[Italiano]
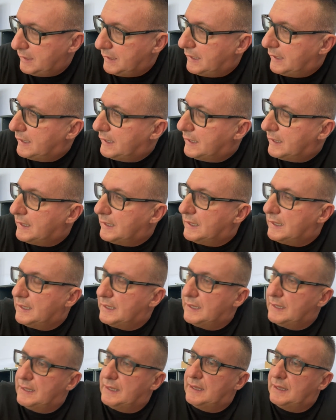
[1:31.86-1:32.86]

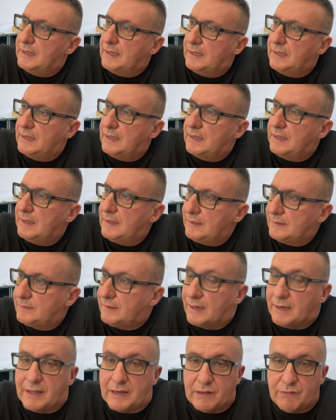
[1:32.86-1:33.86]
eh,
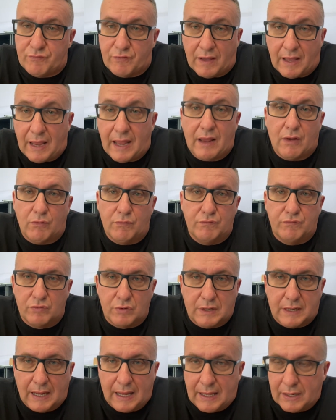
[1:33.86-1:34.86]
Tenerife è un
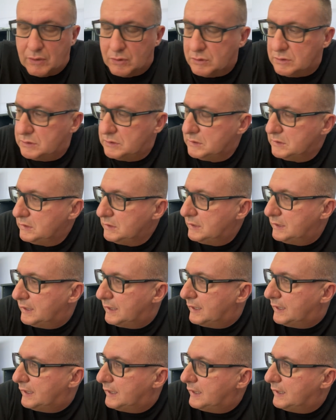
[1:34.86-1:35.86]
vulcano,
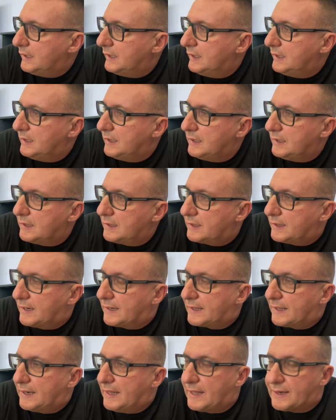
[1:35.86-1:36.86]
eh, Gran
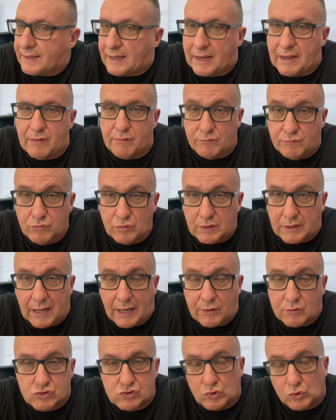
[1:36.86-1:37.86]
Canaria è un
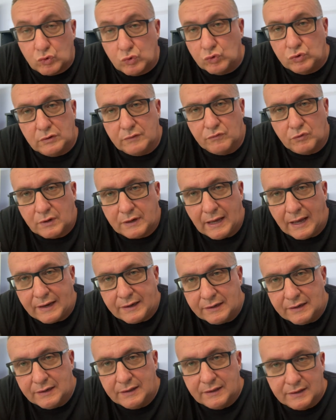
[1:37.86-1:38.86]
vulcano, sono tutti
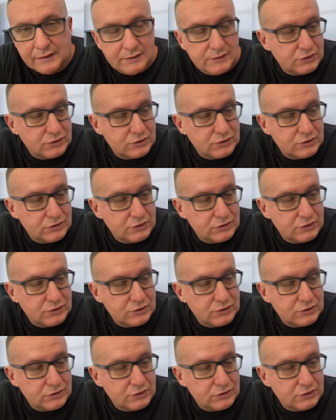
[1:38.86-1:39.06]
vulcani lì,